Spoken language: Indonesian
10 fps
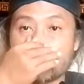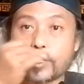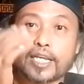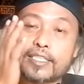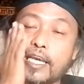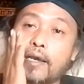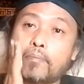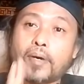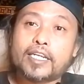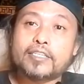
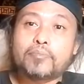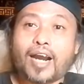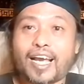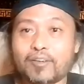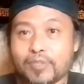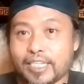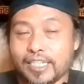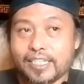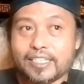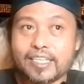rujukannya Bani Pak Alwi
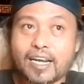ini